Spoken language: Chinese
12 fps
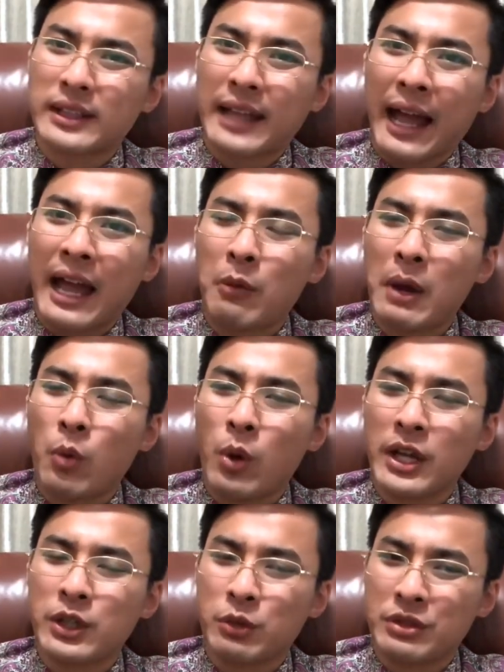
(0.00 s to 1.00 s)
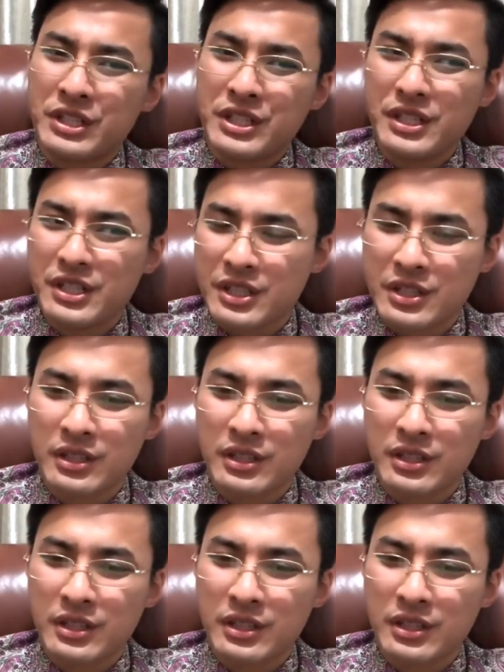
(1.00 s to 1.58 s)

台湾网友及时